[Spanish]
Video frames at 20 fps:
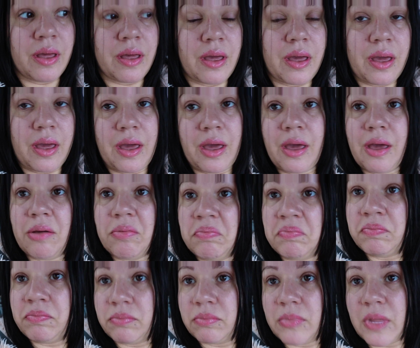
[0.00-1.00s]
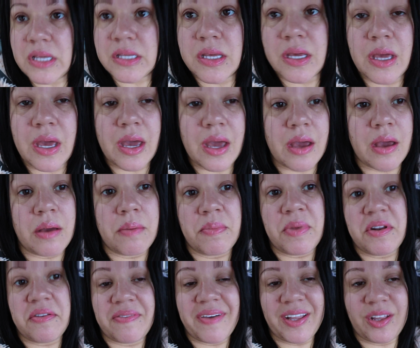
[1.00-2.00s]
eh, así que
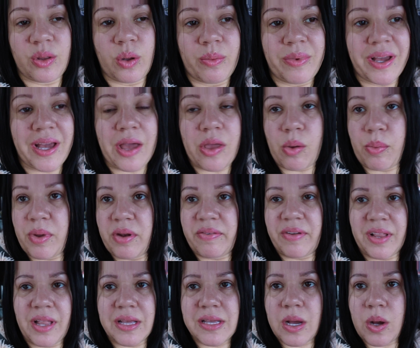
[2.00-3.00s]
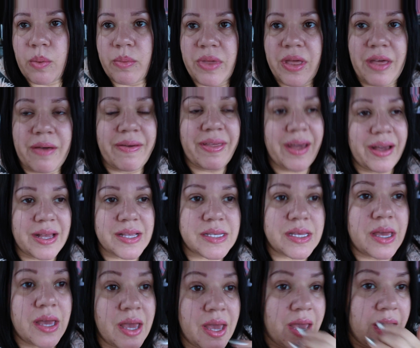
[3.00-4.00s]
perfecto, me cayó perfecta esa comida, de verdad que
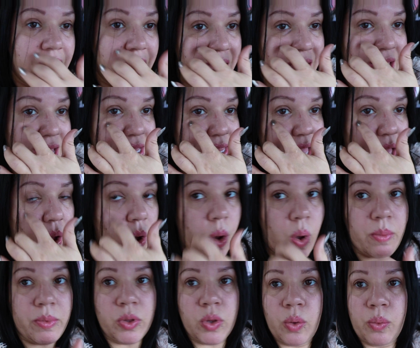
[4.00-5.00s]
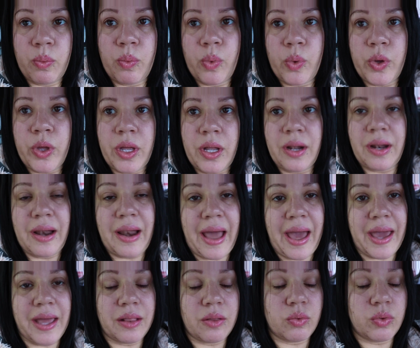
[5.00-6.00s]
sí es que estaba comiendo muy
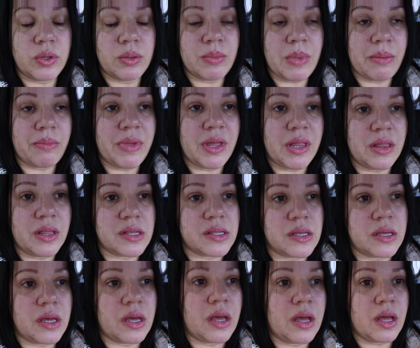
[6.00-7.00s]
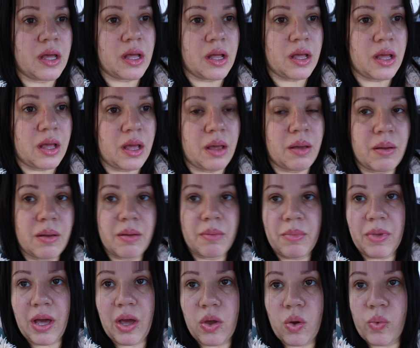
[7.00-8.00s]
light últimamente, así que eh,
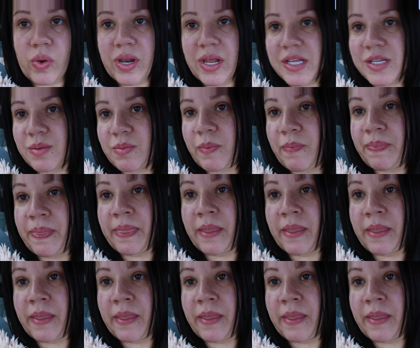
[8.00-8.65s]
me cayó buenísimo